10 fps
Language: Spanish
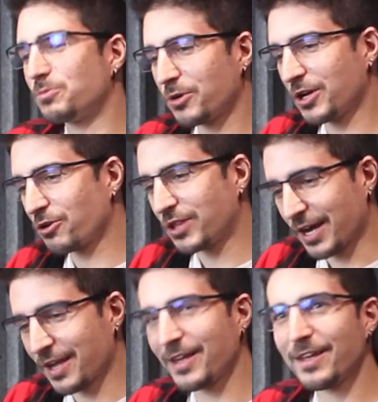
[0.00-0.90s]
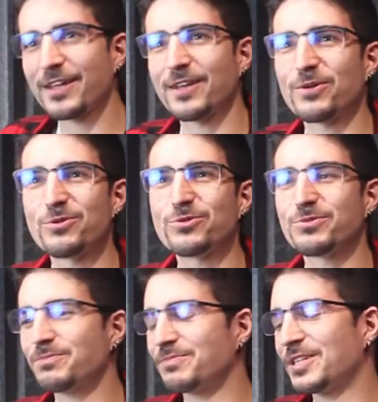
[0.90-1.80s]
un monigote aquí y,
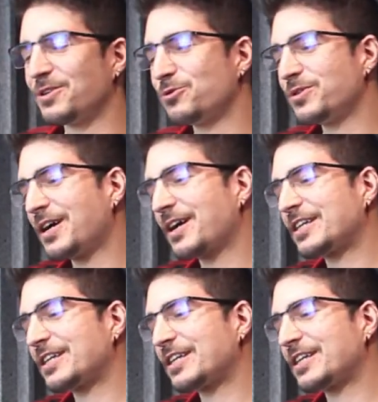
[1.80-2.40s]
un, y una